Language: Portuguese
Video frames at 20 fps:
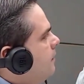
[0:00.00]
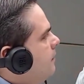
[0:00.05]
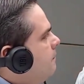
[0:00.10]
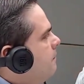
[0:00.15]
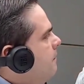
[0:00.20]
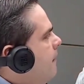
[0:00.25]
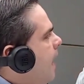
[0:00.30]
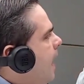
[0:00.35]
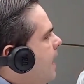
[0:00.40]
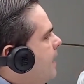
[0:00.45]

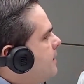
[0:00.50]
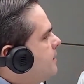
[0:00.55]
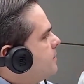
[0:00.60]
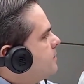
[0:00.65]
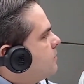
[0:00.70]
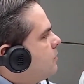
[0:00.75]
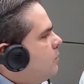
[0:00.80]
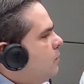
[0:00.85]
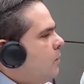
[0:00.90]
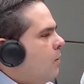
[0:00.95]

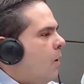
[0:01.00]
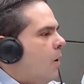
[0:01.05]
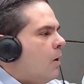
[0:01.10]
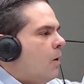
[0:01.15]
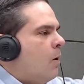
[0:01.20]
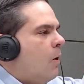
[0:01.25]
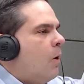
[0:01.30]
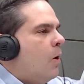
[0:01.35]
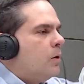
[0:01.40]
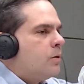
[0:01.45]
Mais um
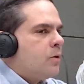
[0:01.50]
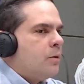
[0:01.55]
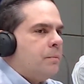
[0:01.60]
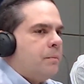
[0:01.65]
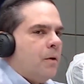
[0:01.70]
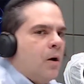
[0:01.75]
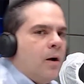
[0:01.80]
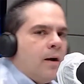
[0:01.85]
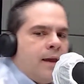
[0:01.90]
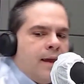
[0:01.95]
ou outro
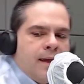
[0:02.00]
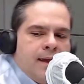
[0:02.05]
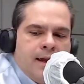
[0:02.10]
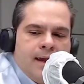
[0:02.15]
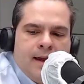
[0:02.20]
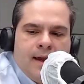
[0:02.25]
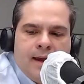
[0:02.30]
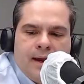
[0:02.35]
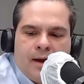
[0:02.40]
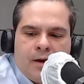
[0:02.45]
blog
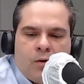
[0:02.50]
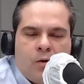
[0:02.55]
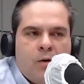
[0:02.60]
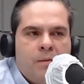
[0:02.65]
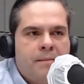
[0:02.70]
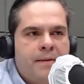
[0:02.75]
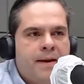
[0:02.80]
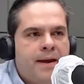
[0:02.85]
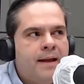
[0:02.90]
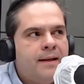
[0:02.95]
que
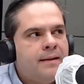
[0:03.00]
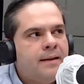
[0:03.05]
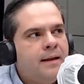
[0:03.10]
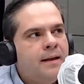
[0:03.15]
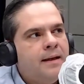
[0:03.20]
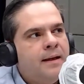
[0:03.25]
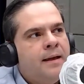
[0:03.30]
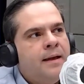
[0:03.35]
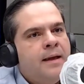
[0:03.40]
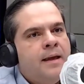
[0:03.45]

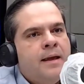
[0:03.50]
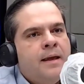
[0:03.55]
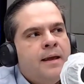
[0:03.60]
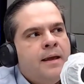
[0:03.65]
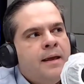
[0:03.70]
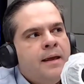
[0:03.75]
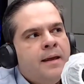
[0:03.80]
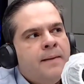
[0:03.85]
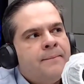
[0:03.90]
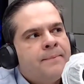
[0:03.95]
comenta.
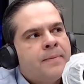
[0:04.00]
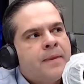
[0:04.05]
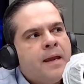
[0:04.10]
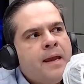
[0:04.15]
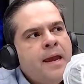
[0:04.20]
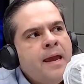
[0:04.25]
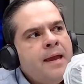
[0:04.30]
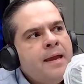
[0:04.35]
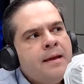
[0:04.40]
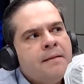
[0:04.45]

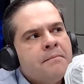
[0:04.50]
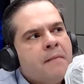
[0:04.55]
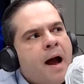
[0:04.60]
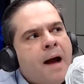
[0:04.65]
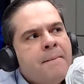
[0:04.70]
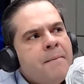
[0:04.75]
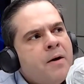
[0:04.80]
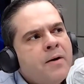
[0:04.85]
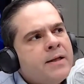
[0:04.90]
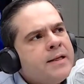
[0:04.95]
E
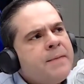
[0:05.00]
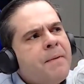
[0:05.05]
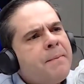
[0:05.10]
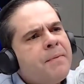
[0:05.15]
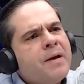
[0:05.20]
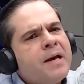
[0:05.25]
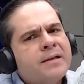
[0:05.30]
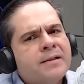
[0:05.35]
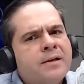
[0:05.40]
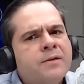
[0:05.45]
a maioria da
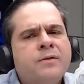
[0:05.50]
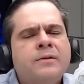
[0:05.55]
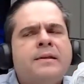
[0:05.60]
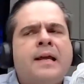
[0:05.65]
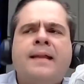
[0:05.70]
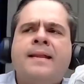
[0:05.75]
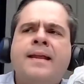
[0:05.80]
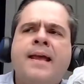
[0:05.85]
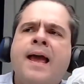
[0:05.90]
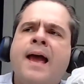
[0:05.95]
população não
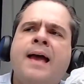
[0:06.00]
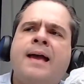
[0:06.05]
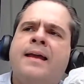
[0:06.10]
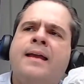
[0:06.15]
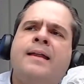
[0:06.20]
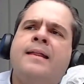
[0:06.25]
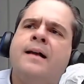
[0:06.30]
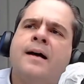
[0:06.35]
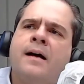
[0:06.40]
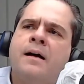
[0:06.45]
tá nem
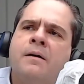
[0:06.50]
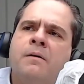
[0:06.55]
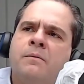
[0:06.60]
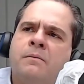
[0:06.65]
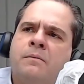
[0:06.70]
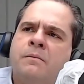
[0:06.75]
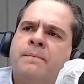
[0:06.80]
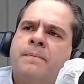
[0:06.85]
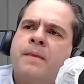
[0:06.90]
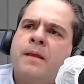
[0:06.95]
aí,
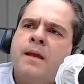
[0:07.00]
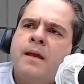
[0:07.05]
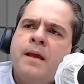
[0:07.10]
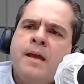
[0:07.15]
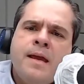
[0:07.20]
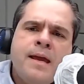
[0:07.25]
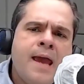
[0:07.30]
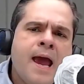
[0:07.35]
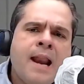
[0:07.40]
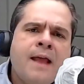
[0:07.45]
não.
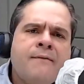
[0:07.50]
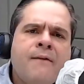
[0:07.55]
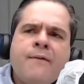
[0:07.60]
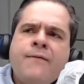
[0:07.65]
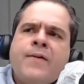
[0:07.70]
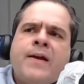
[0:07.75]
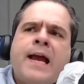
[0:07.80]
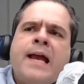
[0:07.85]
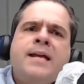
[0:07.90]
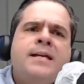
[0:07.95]
E ela vai
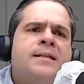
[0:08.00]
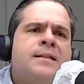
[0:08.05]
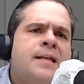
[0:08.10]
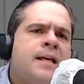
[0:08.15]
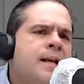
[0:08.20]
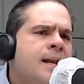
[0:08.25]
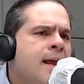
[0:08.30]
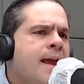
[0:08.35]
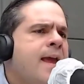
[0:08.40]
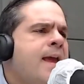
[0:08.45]
ficar em
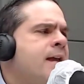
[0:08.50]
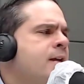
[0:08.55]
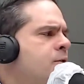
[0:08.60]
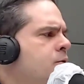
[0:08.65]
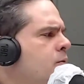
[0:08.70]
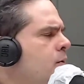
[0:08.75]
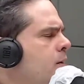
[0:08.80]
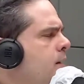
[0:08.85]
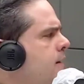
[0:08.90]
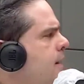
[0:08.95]

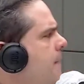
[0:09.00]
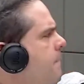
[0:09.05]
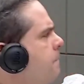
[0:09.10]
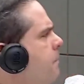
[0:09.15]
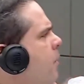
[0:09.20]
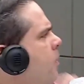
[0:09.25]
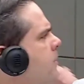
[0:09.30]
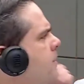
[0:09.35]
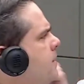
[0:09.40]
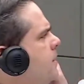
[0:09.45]
silêncio e tá
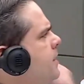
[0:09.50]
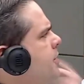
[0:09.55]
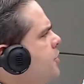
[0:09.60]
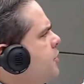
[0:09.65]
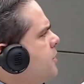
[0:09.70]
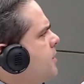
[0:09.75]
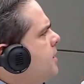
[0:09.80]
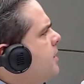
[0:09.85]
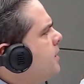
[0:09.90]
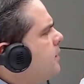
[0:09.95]
pouco se
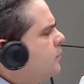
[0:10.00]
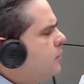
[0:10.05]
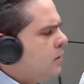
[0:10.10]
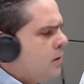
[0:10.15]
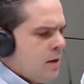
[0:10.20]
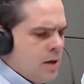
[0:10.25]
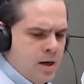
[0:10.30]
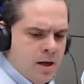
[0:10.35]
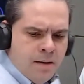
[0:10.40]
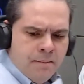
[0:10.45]
lixando
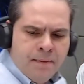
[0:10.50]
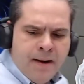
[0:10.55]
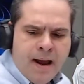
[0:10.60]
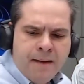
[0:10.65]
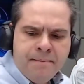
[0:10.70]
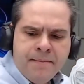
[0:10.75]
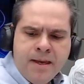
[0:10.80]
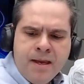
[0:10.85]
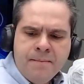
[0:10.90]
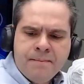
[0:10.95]

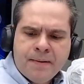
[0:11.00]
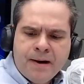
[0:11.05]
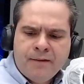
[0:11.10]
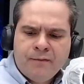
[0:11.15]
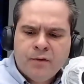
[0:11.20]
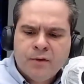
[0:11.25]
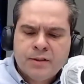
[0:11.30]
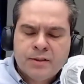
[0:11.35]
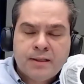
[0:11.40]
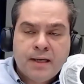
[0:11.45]
pra mim, pra
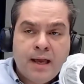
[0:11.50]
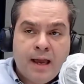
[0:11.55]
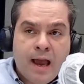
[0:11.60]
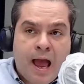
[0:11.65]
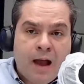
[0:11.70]
você.